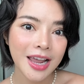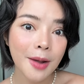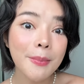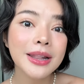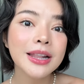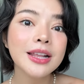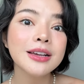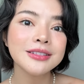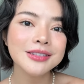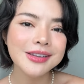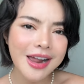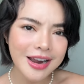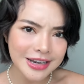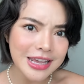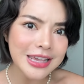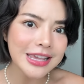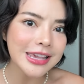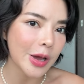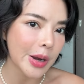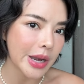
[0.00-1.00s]
มันคือเรื่อง
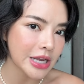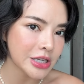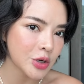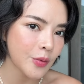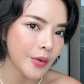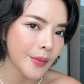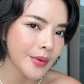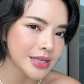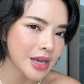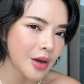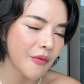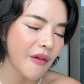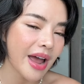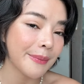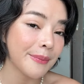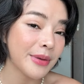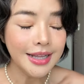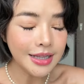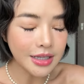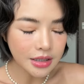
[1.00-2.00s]
ที่เกี่ยวในชีวิตประจำวัน
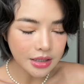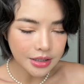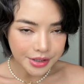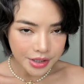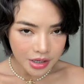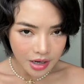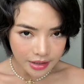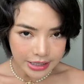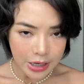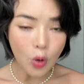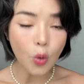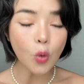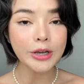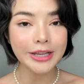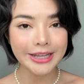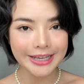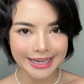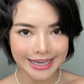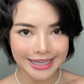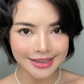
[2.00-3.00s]
มัน หรือเรื่องที่คุณ
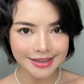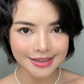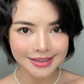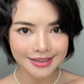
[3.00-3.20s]
คิด